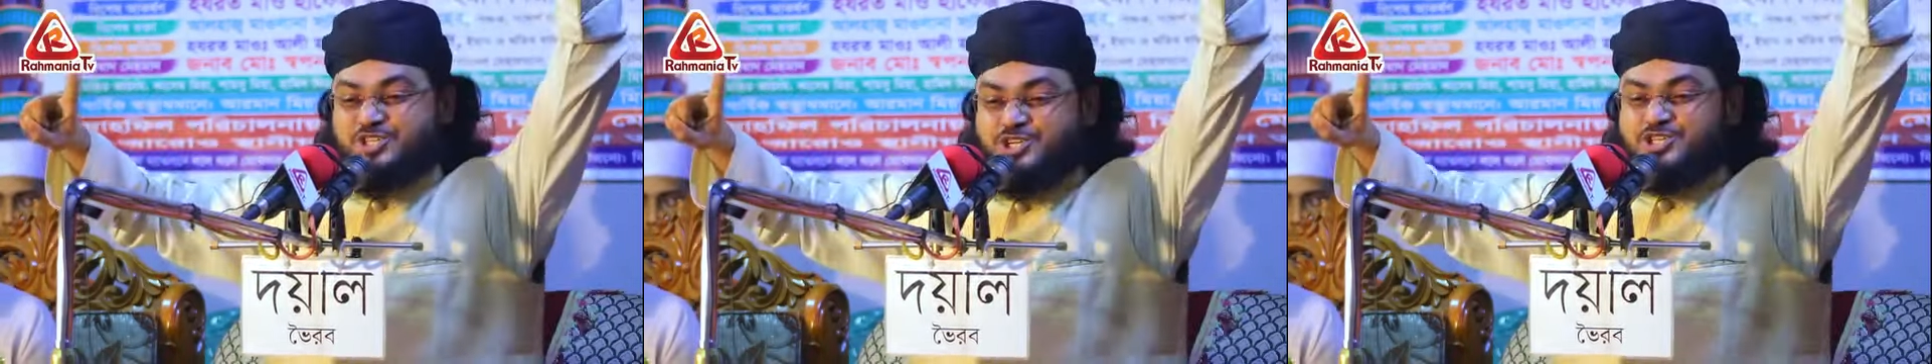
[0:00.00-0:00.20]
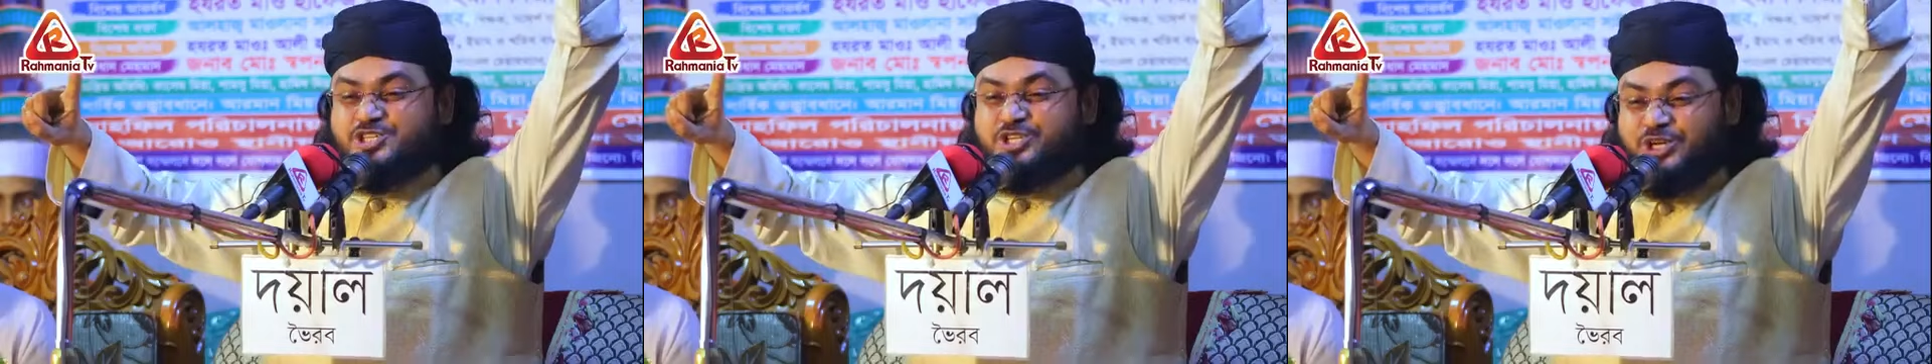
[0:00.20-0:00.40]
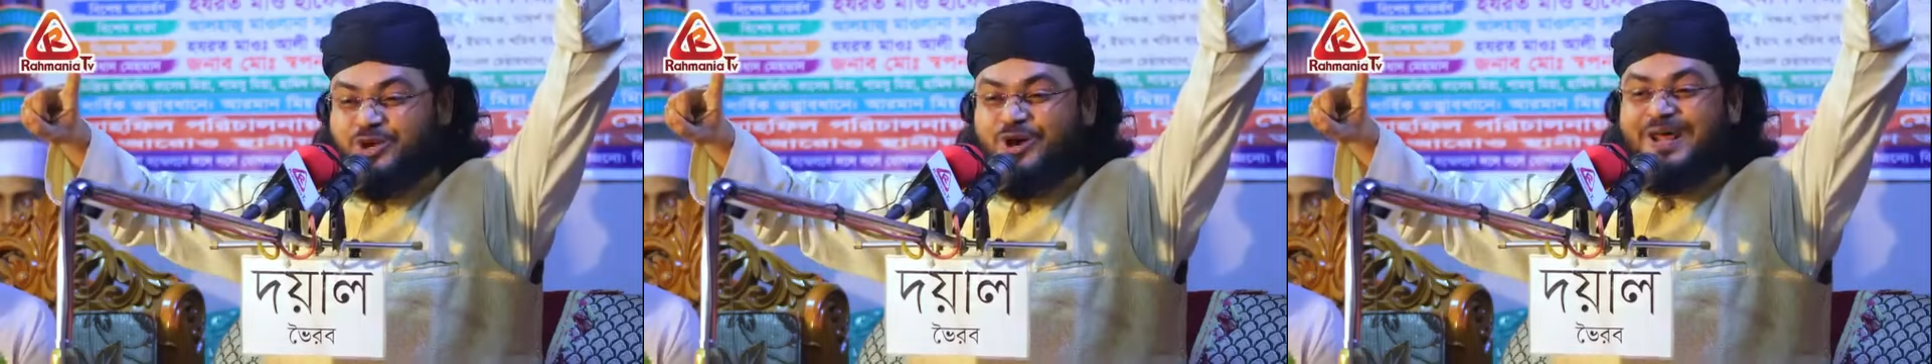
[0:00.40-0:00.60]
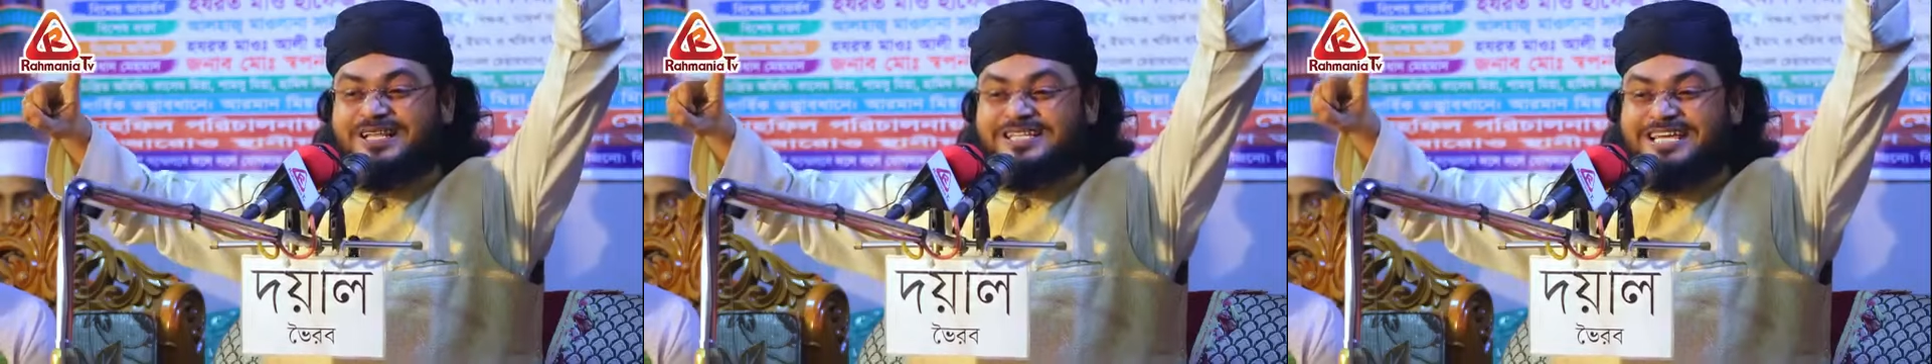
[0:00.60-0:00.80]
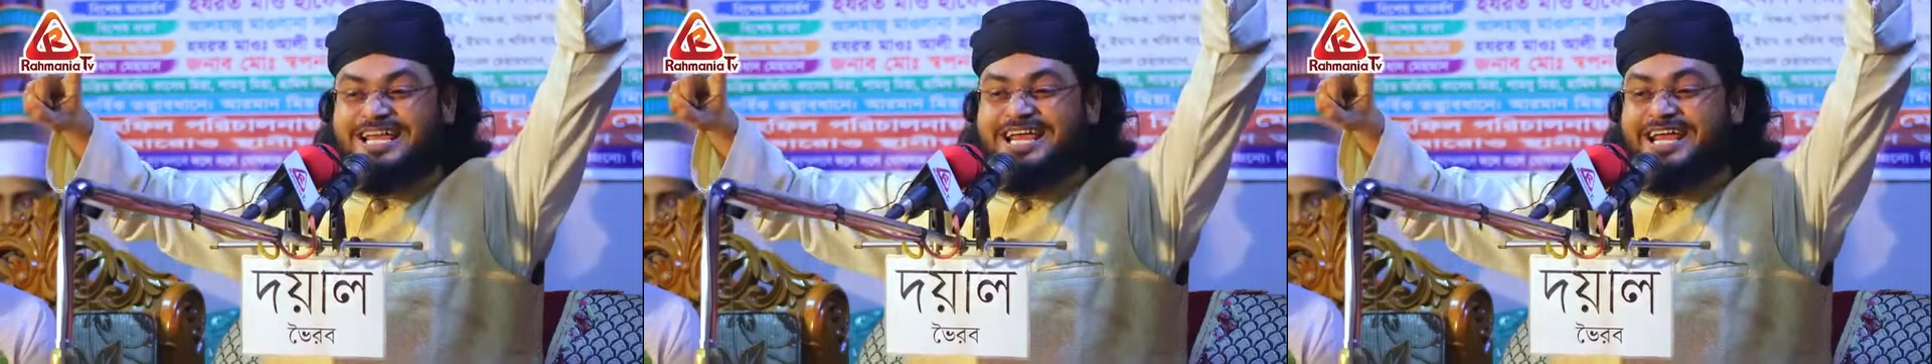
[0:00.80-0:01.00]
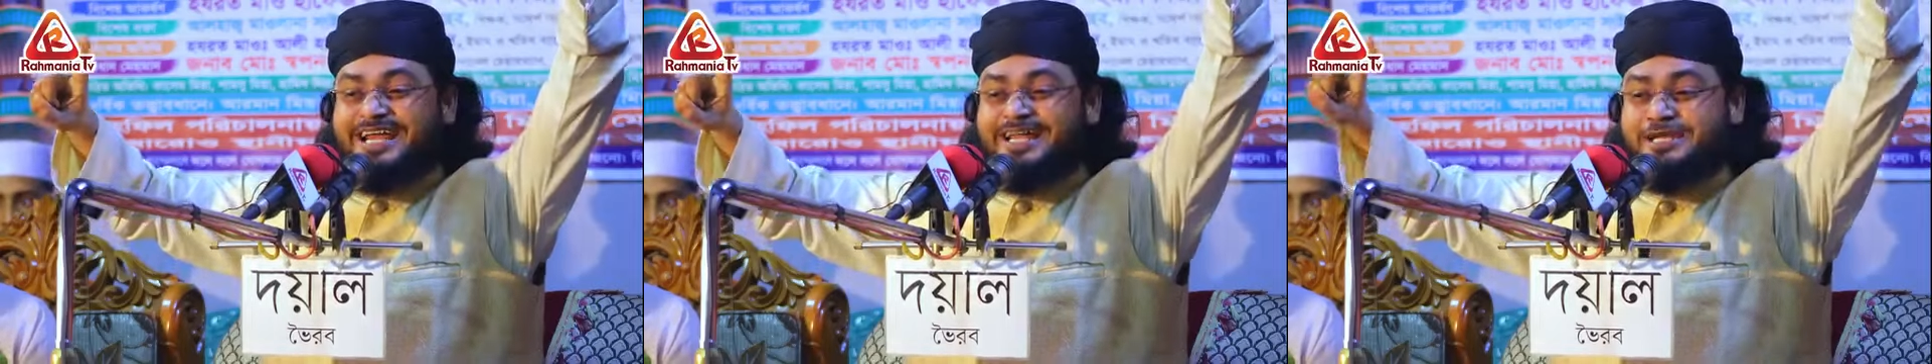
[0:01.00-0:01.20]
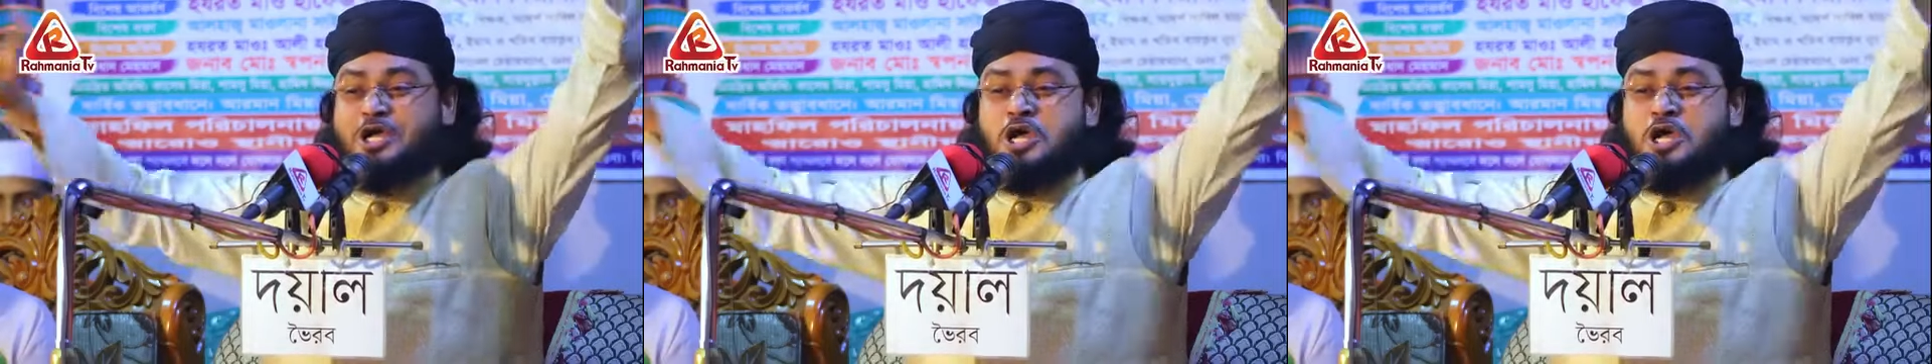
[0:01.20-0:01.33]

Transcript: সৃষ্টি করেছেন